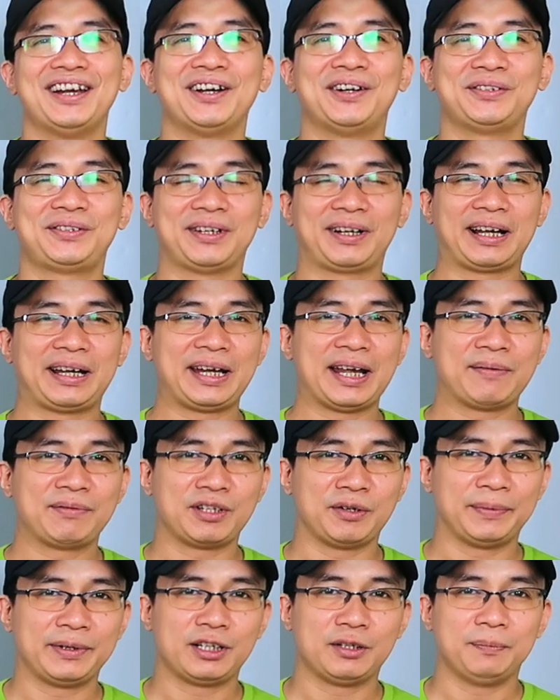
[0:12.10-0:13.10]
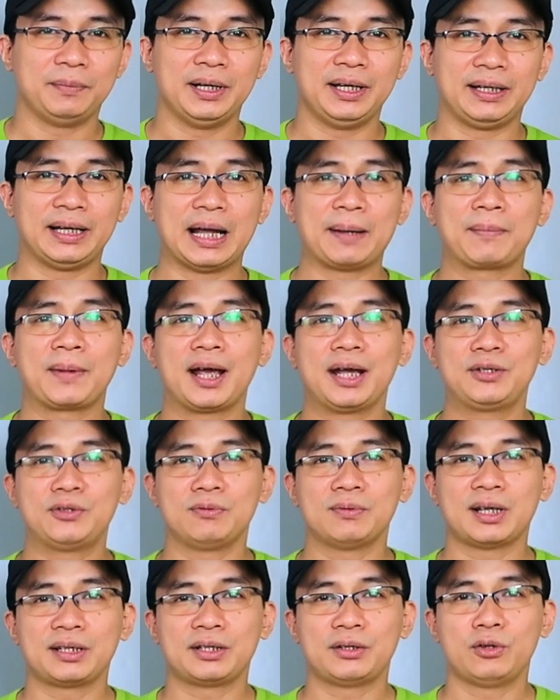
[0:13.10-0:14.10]
Hello, chào các anh em, chào Nguyễn Thành Mình. Ngày hôm nay
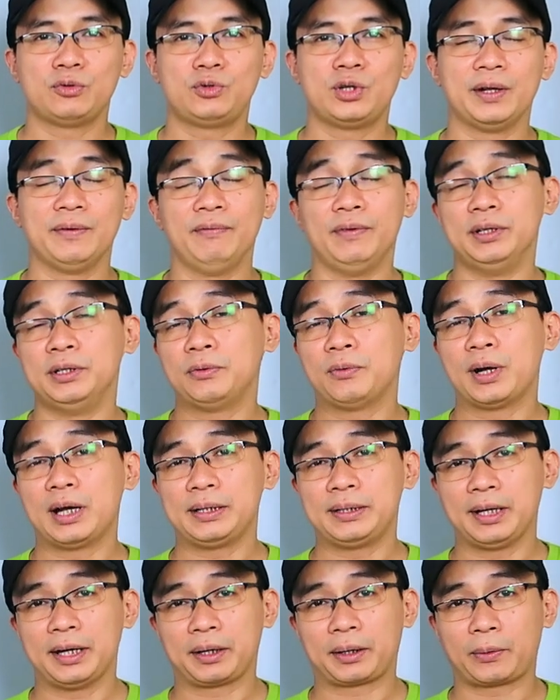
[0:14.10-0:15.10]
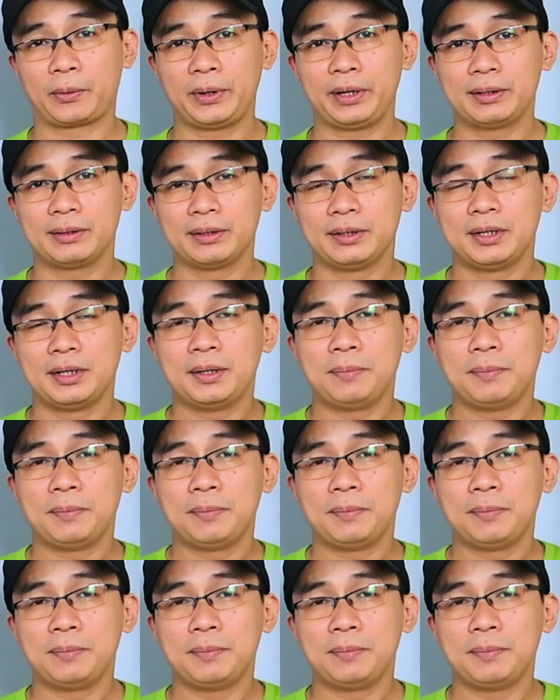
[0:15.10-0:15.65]
chúng ta sẽ nói chuyện về nước hoa nhạc Creed.